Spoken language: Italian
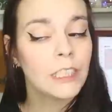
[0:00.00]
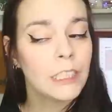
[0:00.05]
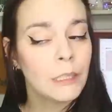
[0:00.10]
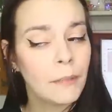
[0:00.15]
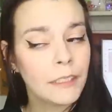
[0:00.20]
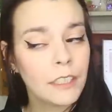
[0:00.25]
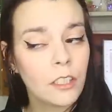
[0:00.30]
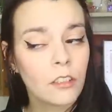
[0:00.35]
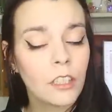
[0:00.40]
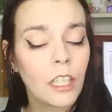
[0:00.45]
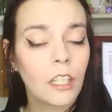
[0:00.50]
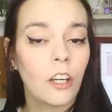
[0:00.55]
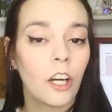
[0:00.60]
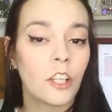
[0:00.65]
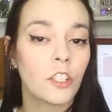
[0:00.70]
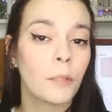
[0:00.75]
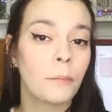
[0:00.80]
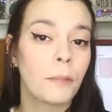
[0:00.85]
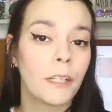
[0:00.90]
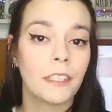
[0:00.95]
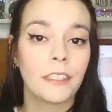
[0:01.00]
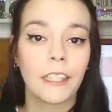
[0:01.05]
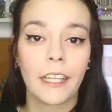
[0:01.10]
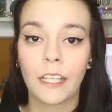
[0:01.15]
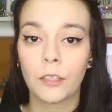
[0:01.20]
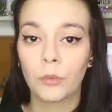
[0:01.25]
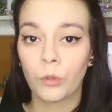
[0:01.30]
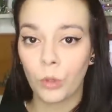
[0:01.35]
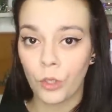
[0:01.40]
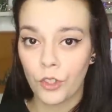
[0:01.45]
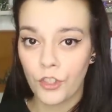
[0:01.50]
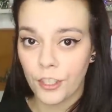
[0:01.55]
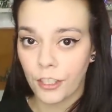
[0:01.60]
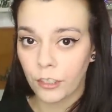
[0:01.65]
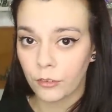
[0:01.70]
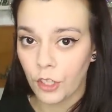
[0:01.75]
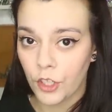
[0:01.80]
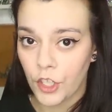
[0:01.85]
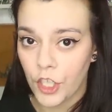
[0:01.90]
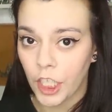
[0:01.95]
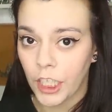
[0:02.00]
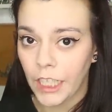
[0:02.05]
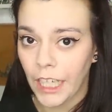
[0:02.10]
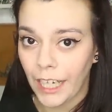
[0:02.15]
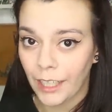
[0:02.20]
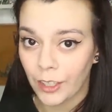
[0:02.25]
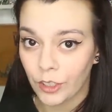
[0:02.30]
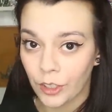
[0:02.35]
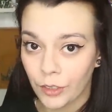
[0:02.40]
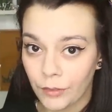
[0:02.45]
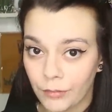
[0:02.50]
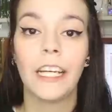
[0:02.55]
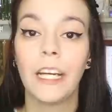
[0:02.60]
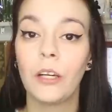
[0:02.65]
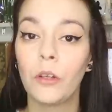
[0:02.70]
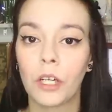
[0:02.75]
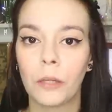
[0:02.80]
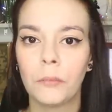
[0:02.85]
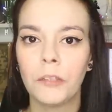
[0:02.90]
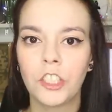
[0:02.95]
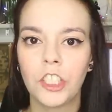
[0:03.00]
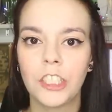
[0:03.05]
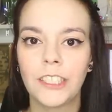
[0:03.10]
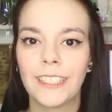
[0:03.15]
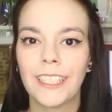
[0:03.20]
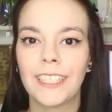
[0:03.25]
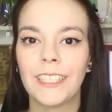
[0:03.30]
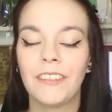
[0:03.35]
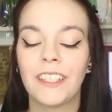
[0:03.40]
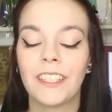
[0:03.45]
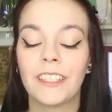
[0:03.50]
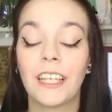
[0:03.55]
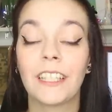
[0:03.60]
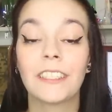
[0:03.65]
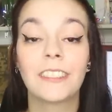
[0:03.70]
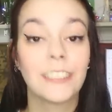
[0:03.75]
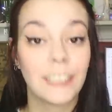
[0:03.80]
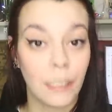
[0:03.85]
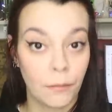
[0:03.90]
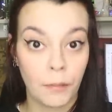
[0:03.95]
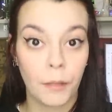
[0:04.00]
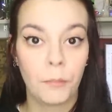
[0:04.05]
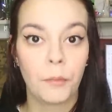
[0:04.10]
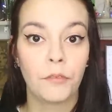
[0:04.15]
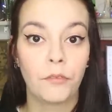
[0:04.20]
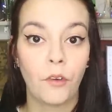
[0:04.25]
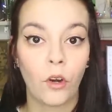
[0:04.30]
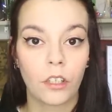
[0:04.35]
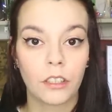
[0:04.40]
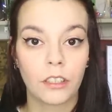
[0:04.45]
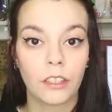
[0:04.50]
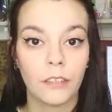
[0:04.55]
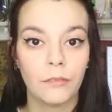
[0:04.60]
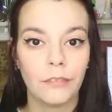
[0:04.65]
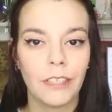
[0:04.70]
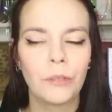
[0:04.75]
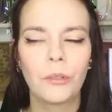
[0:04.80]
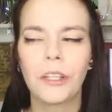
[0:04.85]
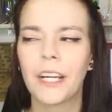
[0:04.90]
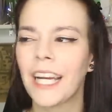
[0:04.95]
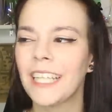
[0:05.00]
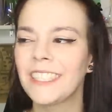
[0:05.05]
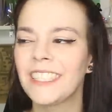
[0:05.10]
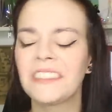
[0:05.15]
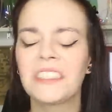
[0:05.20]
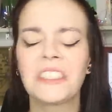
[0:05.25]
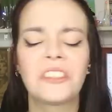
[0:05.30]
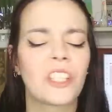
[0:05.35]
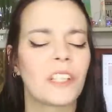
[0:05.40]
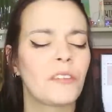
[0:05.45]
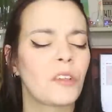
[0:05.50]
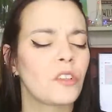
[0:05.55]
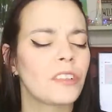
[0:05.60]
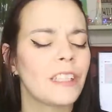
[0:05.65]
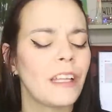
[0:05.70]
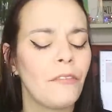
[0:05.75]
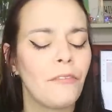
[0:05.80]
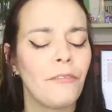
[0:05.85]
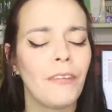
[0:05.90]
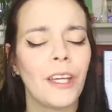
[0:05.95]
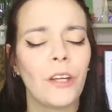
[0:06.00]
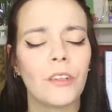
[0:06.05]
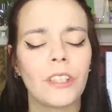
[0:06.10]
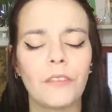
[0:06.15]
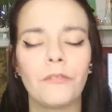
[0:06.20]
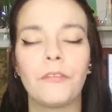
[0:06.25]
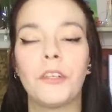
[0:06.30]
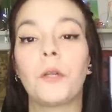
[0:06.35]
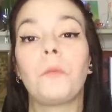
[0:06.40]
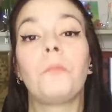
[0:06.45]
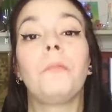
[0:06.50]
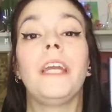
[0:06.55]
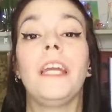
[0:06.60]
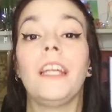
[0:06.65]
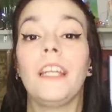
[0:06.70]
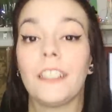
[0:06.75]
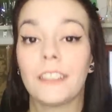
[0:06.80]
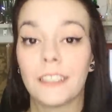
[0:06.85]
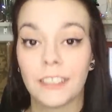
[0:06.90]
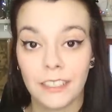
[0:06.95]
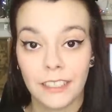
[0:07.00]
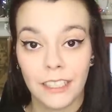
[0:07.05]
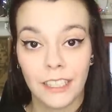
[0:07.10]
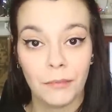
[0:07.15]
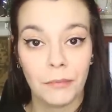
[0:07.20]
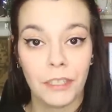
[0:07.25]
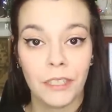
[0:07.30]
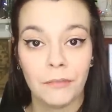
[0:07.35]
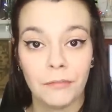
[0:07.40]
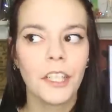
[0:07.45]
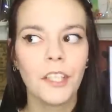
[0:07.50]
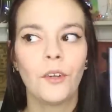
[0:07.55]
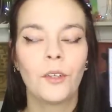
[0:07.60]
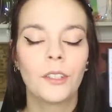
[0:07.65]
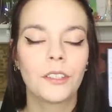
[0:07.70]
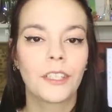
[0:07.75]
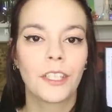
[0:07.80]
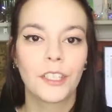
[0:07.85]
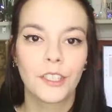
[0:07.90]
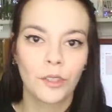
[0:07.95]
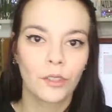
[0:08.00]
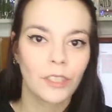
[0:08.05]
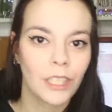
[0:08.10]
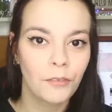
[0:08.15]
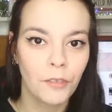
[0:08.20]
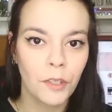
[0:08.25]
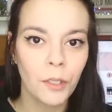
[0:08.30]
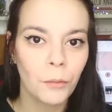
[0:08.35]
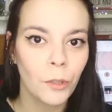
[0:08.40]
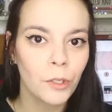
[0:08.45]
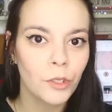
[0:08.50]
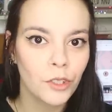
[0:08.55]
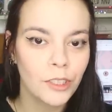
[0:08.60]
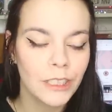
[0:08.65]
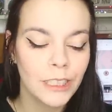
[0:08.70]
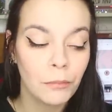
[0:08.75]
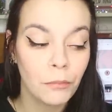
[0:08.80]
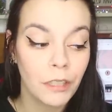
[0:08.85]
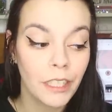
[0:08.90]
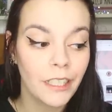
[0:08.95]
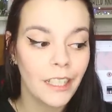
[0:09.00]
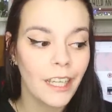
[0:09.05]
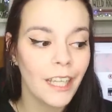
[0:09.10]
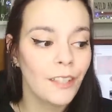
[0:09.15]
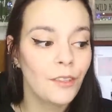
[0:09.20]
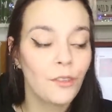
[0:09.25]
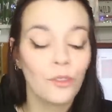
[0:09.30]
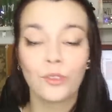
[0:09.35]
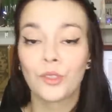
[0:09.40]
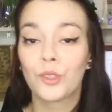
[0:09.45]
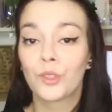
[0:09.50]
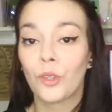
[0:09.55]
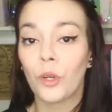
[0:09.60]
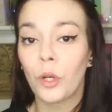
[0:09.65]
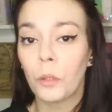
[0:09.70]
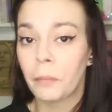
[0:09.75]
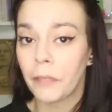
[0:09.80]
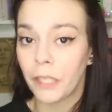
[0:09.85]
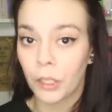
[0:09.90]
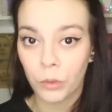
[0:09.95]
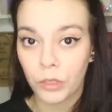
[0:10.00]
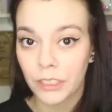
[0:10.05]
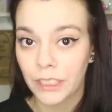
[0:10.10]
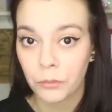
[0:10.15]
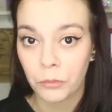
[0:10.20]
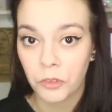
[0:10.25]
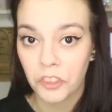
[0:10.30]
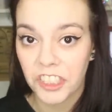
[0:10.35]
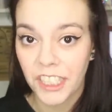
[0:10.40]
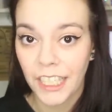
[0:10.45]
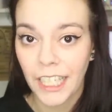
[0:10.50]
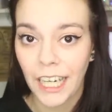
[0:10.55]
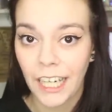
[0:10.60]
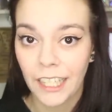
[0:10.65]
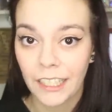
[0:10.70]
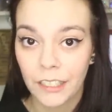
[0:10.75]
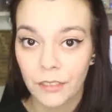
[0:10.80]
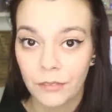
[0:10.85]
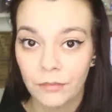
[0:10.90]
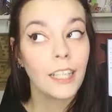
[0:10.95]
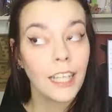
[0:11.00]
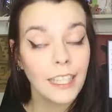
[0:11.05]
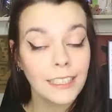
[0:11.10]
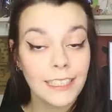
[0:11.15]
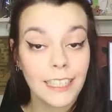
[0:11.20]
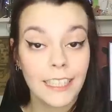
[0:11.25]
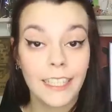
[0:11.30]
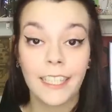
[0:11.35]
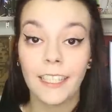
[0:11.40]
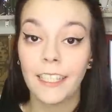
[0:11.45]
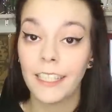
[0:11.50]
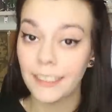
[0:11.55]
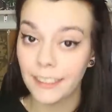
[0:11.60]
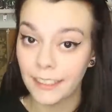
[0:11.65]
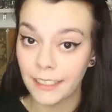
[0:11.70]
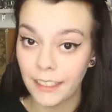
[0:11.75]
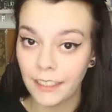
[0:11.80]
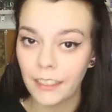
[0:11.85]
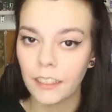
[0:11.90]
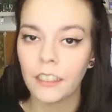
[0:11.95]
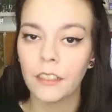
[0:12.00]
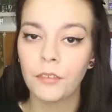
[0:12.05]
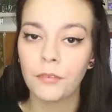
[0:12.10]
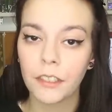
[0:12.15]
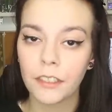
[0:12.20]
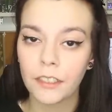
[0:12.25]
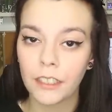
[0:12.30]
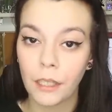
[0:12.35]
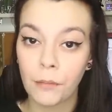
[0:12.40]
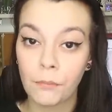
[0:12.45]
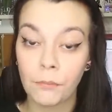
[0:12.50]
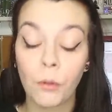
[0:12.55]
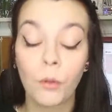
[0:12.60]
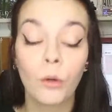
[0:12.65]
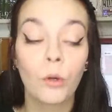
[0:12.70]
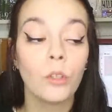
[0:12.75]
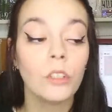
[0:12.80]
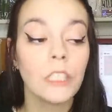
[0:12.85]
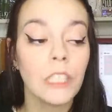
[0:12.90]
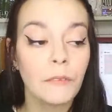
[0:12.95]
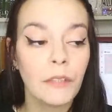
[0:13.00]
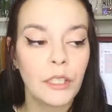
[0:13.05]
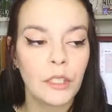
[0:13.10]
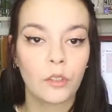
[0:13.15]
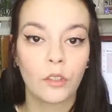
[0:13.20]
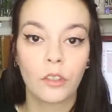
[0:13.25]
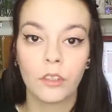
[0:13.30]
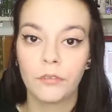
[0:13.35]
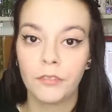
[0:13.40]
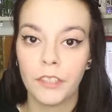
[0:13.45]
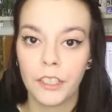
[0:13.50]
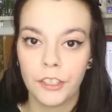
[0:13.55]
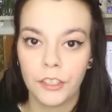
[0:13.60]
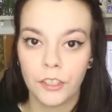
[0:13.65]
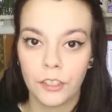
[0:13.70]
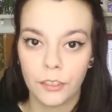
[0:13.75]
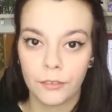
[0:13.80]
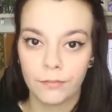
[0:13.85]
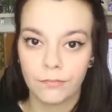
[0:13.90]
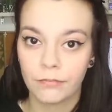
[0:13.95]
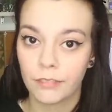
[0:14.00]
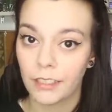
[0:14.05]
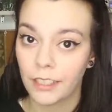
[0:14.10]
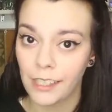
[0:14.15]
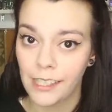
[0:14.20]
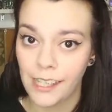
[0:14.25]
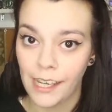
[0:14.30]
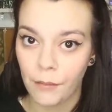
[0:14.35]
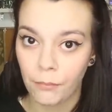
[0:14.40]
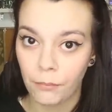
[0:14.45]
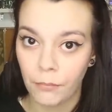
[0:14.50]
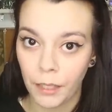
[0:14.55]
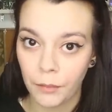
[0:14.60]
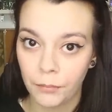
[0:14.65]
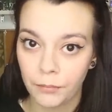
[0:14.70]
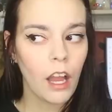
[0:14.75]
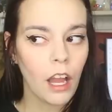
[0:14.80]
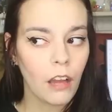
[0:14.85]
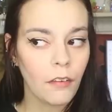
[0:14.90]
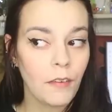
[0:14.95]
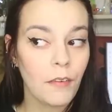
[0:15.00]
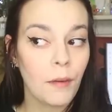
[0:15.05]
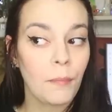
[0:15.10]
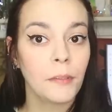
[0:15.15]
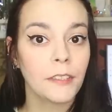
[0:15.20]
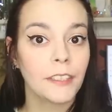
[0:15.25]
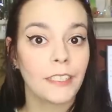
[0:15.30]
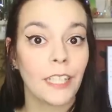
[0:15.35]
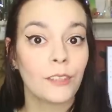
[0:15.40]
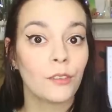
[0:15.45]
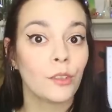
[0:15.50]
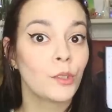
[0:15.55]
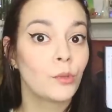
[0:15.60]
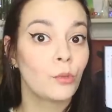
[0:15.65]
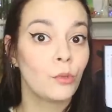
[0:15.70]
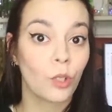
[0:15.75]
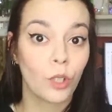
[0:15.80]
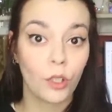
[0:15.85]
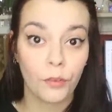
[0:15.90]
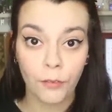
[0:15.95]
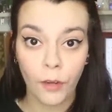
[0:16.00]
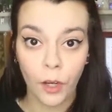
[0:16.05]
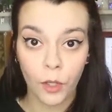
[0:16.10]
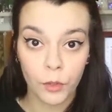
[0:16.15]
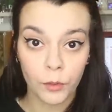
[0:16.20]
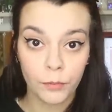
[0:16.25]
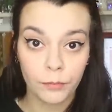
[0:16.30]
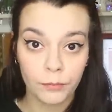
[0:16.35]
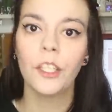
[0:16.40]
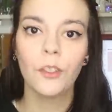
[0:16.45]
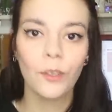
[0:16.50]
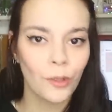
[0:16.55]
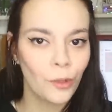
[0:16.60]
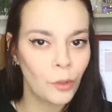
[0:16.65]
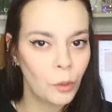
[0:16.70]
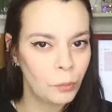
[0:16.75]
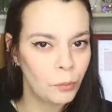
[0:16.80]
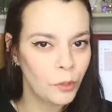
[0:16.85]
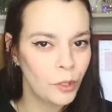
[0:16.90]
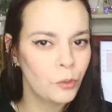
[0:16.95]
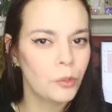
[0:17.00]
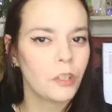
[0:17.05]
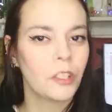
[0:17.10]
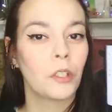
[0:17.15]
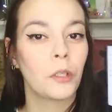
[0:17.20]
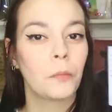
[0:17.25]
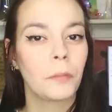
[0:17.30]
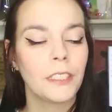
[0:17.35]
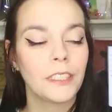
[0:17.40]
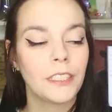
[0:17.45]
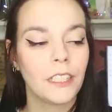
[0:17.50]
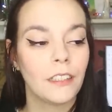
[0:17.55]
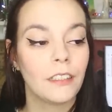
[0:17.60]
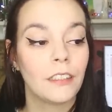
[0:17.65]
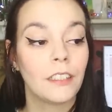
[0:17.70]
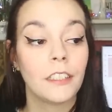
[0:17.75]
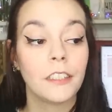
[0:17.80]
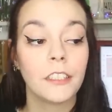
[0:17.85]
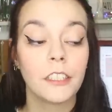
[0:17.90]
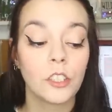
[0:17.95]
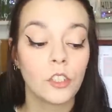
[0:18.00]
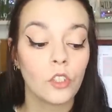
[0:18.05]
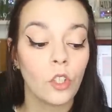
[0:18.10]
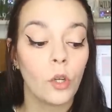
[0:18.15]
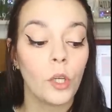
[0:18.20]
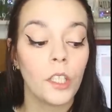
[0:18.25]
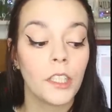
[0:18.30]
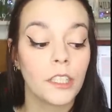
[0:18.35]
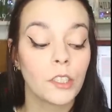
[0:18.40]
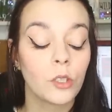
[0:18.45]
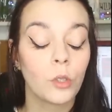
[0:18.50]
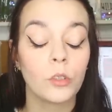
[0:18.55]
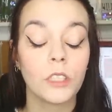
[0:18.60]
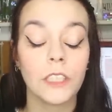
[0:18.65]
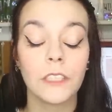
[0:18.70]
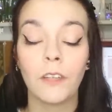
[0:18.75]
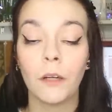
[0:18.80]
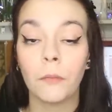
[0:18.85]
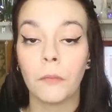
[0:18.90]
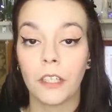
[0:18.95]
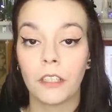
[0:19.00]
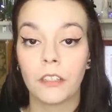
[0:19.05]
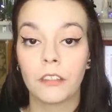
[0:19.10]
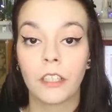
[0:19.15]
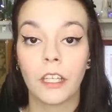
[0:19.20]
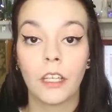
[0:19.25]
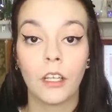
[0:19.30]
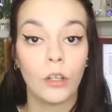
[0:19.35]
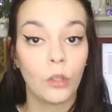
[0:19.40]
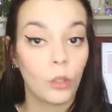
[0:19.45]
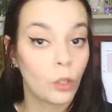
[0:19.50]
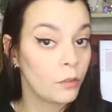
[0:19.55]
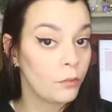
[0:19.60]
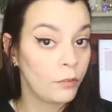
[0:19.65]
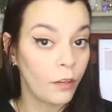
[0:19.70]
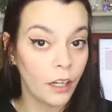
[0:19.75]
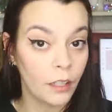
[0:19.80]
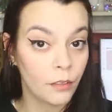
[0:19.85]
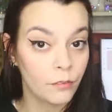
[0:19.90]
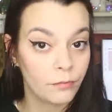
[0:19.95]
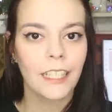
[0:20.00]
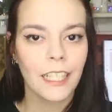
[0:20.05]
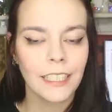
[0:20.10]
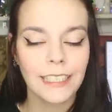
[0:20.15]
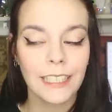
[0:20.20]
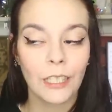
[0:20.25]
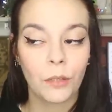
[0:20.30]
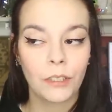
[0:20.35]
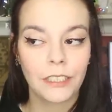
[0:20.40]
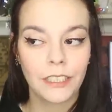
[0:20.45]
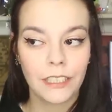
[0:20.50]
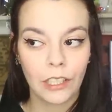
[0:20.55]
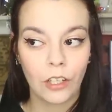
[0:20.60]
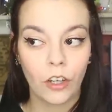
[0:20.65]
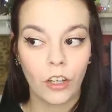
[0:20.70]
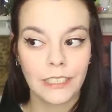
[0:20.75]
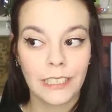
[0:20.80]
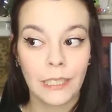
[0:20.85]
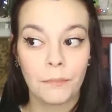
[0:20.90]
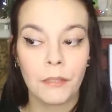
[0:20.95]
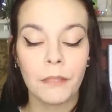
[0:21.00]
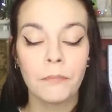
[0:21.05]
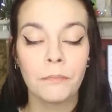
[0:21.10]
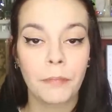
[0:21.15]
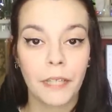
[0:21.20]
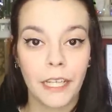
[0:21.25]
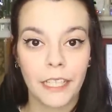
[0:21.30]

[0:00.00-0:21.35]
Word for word: Si mettono d'accordo per andare ad un concerto a Chicago e la loro amicizia diventa sempre più forte. Le due ragazze si trovano davvero davvero bene assieme. Inoltre sono davvero molto simili e non solo per i gusti musicali. Razakel e Sik nel frattempo condividono il video che Emma aveva postato sul loro forum, in un gruppo in cui erano presenti solo ed esclusivamente loro fan. Grazie a questa cosa, ben